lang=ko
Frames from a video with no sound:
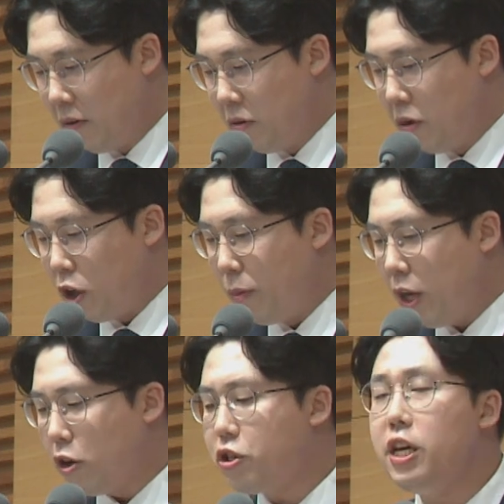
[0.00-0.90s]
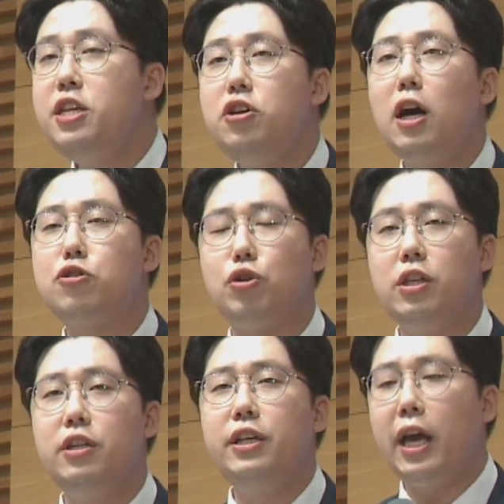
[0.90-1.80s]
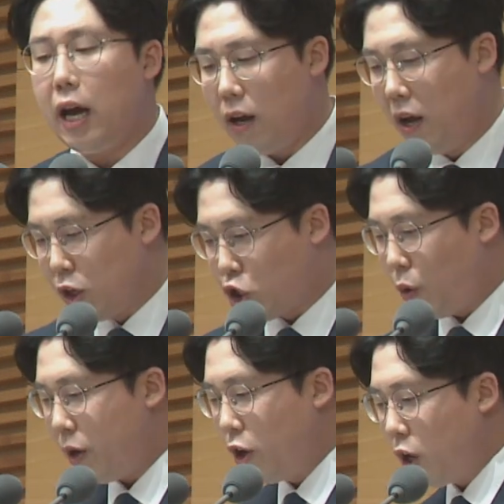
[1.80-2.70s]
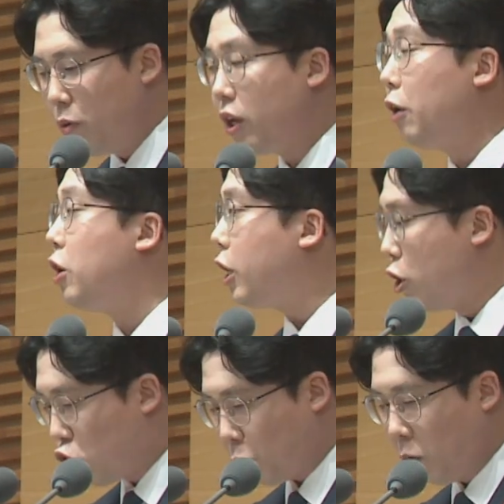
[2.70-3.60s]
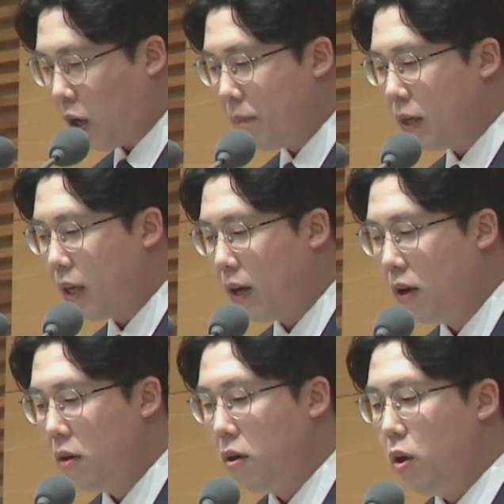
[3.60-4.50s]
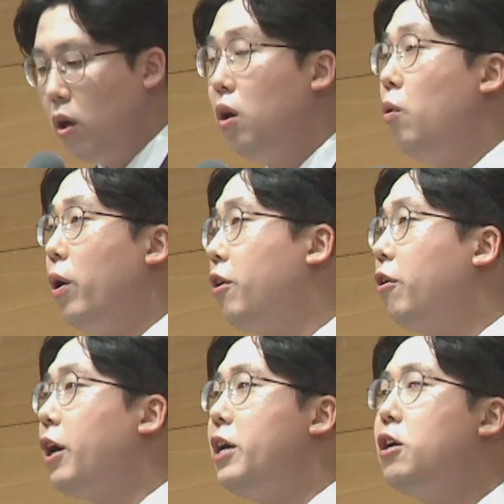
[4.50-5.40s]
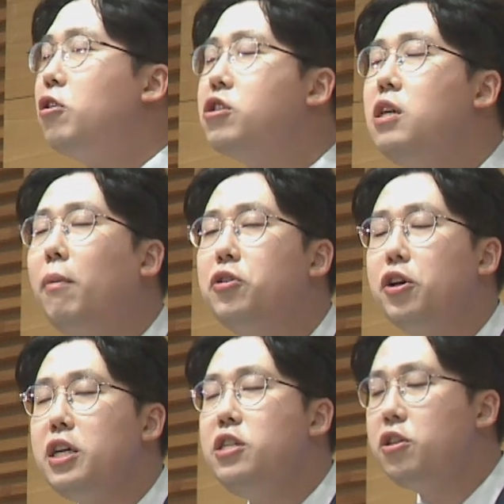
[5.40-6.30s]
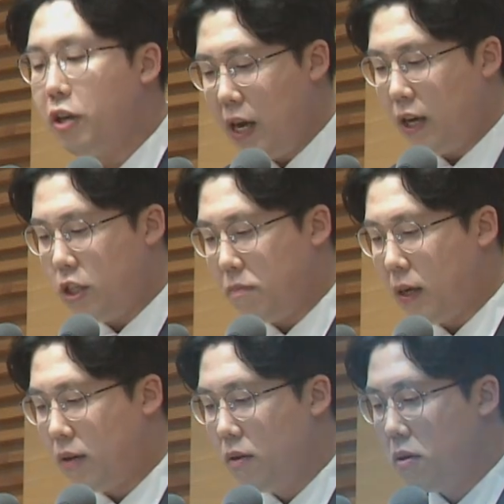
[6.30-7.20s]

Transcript: 아멘. 여러분, 이것을 인정할 수 있는 은혜가 저와 여러분들 가운데 있기를 축복합니다. 아멘. 왜 그럴까? 이것을 먼저 인정해야지만,